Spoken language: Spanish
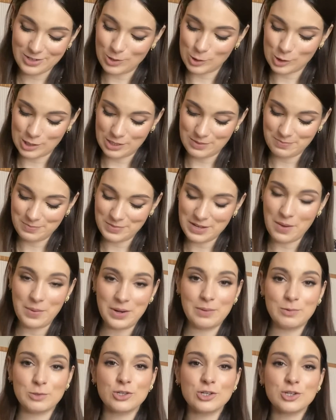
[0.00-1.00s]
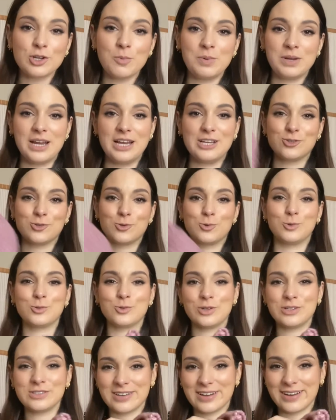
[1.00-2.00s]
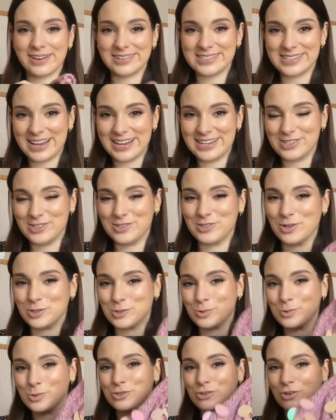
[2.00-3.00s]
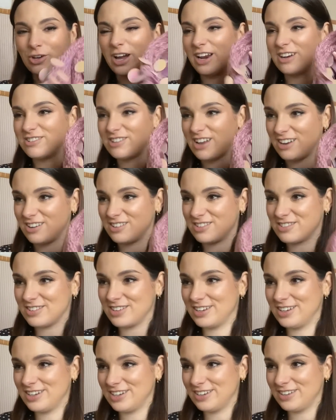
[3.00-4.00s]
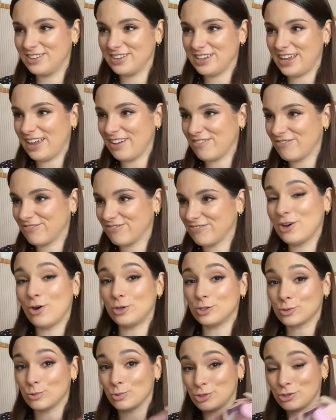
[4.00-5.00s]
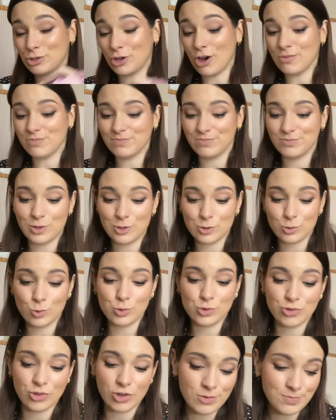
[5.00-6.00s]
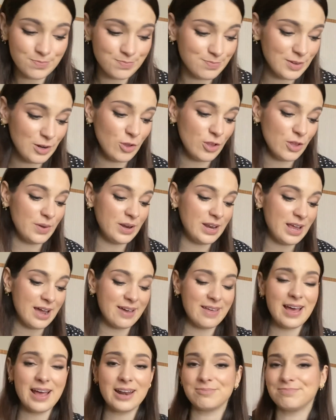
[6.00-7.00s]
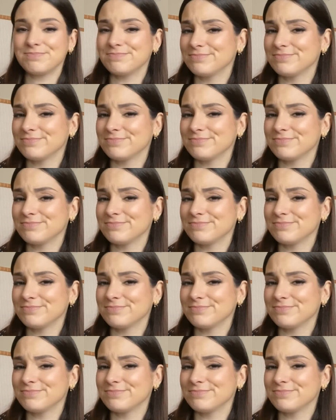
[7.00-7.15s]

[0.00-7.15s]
No sé, ya veré. ¿Vosotros qué opináis? ¿Os gustó este jersey? ¿No os gustó? jersey ¿Os gustó? ¿No os gustó? ¿Me lo debería quedar?